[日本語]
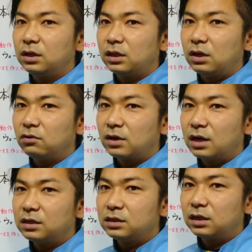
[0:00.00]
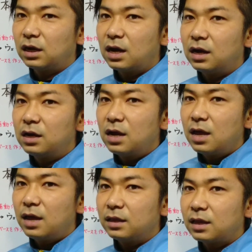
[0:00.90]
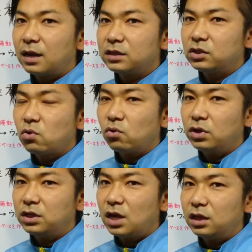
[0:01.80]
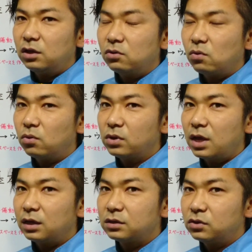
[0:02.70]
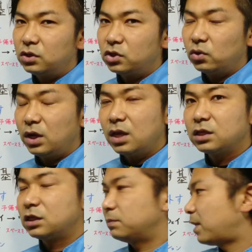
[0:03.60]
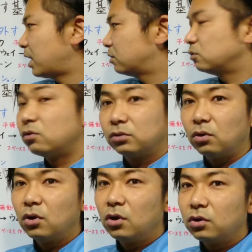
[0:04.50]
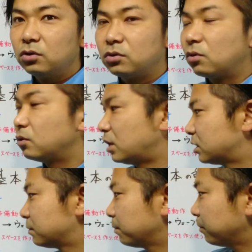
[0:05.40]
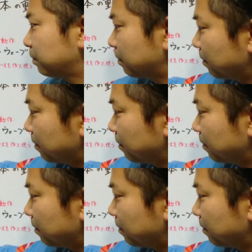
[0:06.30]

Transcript: くりっていう感じから、えー、正しい方向に行きたいっていうところでスイッチを入れて素早く動くというところです。